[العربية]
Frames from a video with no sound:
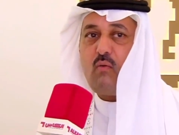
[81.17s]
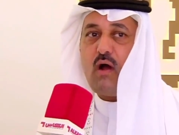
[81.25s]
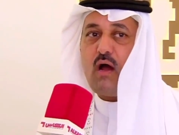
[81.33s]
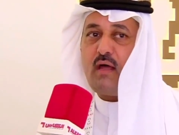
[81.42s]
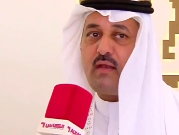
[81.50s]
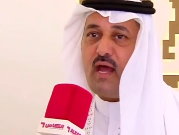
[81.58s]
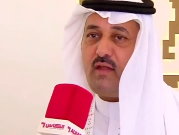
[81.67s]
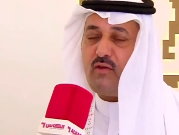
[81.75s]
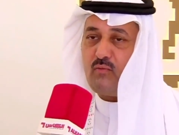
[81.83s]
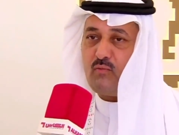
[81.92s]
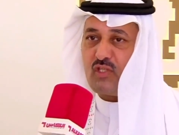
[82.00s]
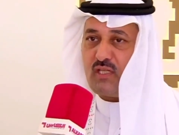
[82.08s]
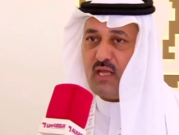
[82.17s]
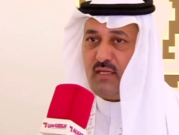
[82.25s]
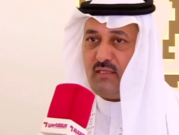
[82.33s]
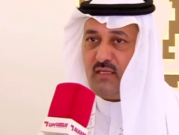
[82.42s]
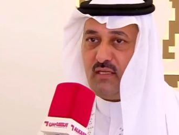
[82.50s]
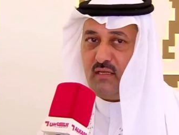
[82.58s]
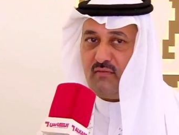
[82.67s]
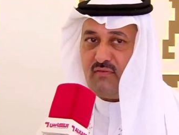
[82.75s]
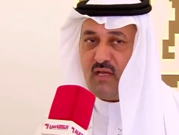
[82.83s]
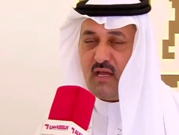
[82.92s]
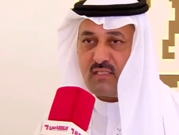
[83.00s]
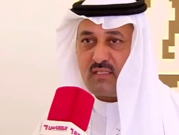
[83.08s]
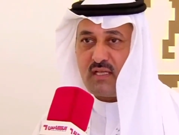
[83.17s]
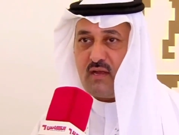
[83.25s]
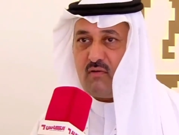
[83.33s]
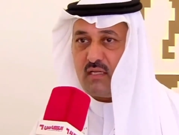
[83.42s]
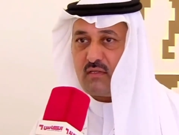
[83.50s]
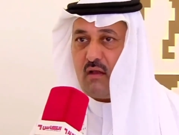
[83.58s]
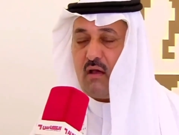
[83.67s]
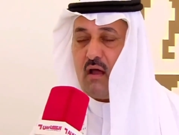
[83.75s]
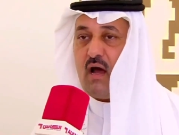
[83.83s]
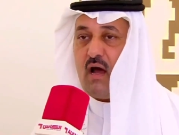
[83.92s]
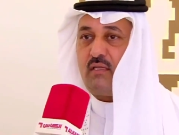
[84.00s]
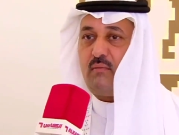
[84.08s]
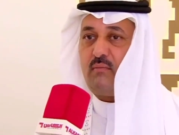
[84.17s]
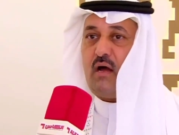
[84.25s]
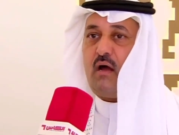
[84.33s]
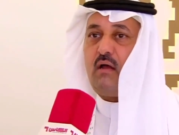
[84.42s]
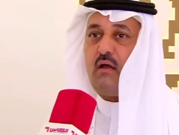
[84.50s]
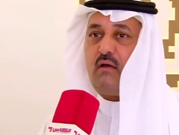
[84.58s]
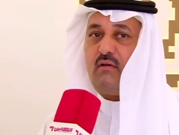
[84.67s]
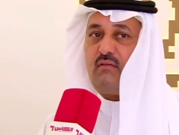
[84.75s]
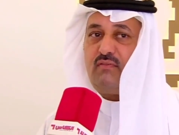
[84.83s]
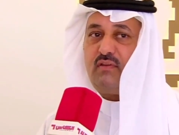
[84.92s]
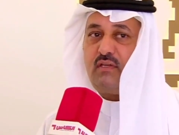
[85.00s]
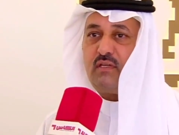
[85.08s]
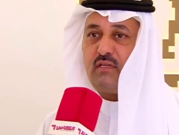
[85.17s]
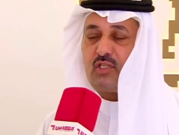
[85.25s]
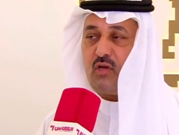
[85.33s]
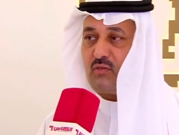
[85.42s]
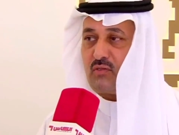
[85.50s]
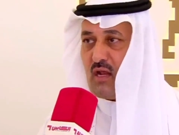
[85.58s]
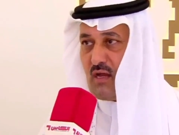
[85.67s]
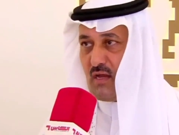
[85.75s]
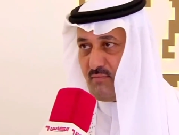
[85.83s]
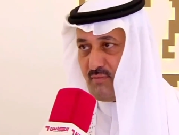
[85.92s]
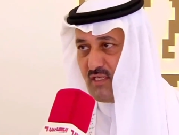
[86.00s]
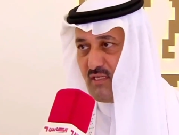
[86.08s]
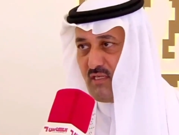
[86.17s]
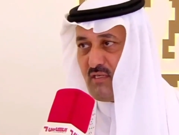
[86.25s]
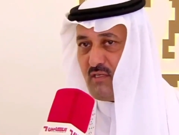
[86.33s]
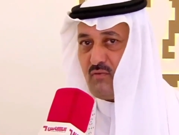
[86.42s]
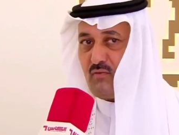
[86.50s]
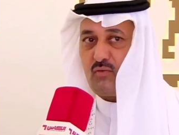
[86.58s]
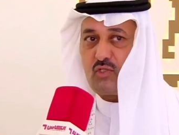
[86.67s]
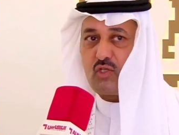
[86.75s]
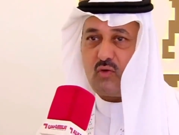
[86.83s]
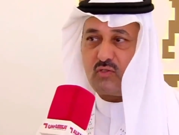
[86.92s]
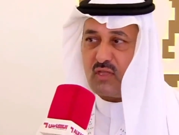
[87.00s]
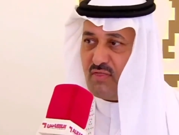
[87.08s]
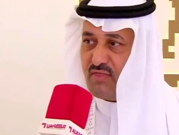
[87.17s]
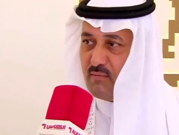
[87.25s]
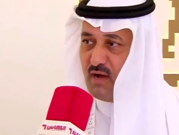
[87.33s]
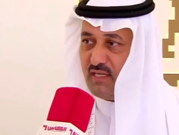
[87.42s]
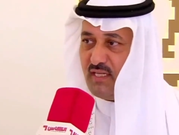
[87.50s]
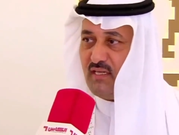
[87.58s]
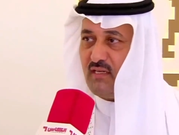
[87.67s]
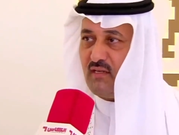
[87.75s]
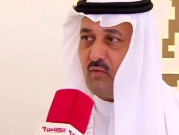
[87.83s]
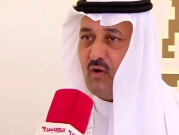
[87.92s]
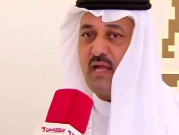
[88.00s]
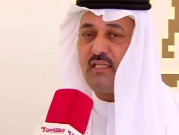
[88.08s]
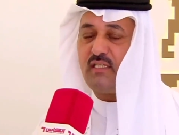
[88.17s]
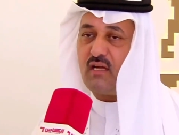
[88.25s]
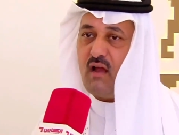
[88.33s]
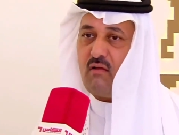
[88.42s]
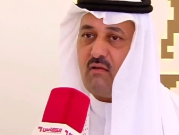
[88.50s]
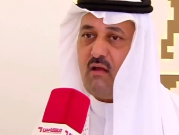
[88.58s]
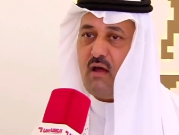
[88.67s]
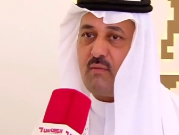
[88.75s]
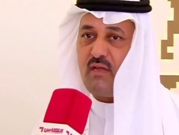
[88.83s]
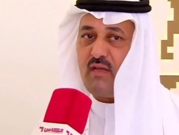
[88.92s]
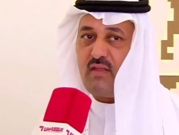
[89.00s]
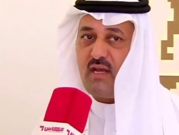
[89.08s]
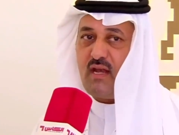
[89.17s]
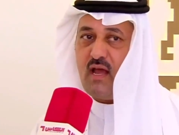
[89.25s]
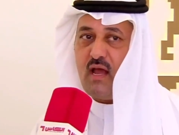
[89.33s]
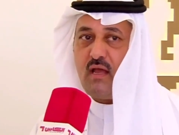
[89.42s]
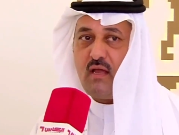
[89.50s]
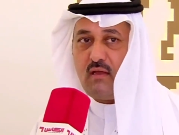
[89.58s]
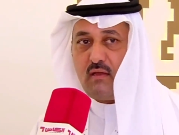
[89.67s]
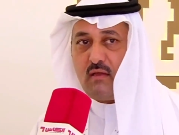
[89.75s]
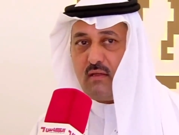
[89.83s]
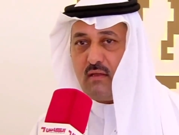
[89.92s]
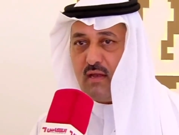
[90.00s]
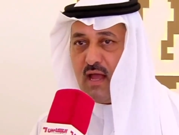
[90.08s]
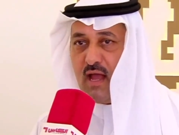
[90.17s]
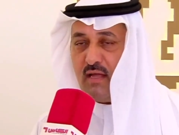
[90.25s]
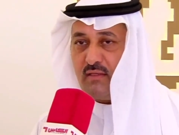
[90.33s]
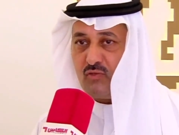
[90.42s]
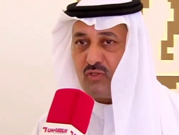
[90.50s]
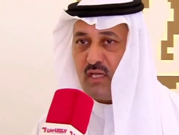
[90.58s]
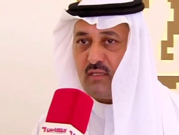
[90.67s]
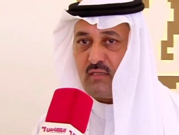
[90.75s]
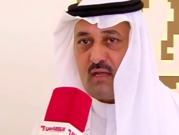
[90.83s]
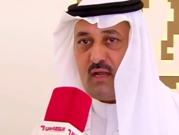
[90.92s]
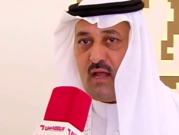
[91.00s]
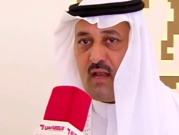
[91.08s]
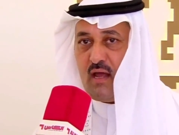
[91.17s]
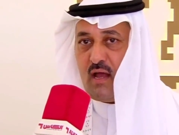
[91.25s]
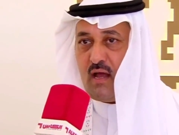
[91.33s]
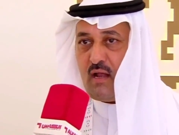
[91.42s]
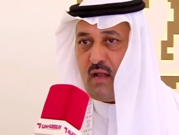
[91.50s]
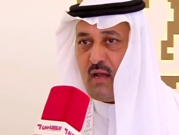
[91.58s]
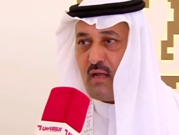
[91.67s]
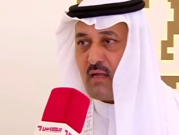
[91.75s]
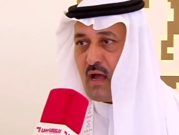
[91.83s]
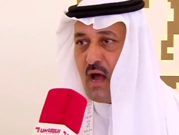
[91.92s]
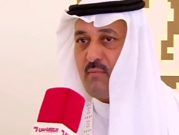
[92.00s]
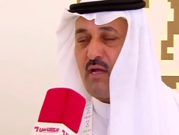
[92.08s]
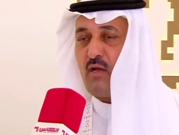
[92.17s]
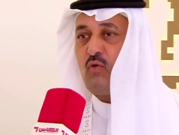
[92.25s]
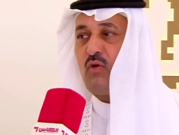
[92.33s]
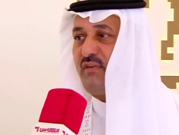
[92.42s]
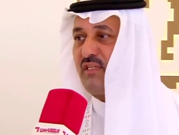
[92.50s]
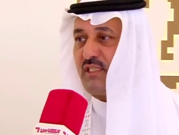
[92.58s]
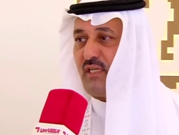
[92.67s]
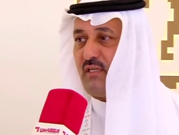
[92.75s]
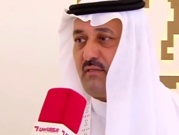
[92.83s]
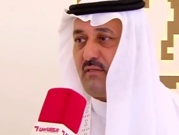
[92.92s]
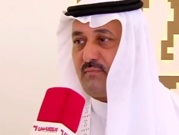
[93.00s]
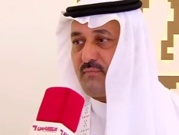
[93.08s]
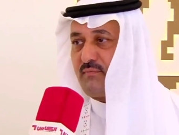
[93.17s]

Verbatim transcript: ونحن مستعدين في السنوات القادمة في شوط الخمسين وشوط الثمانين وإن شاء الله بإذن الله إن لحد يسيطر على آه، الأرقام الأولى في الشعل